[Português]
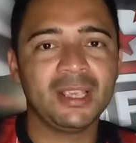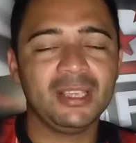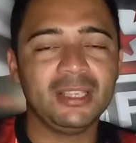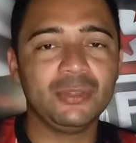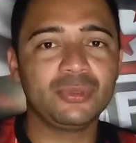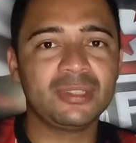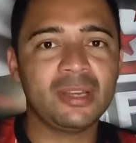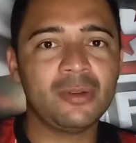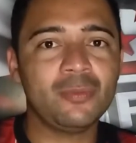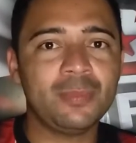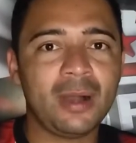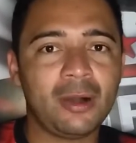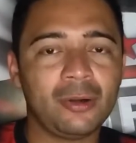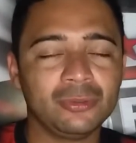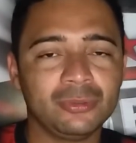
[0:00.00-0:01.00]
e o São
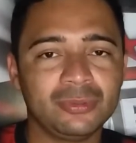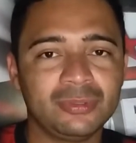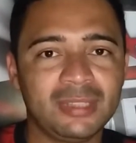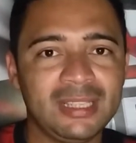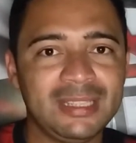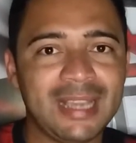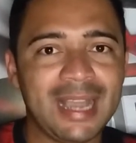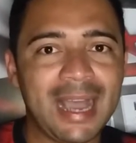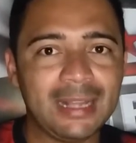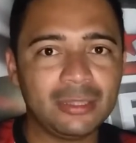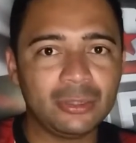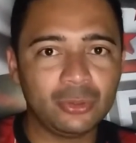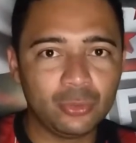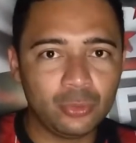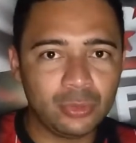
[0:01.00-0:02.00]
Paulo tem a
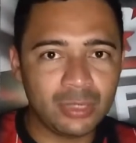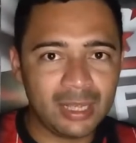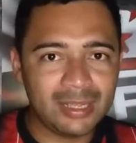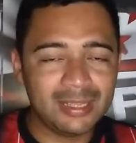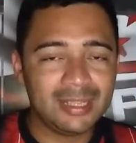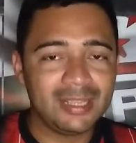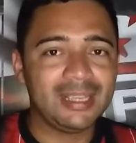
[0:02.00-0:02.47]
dura,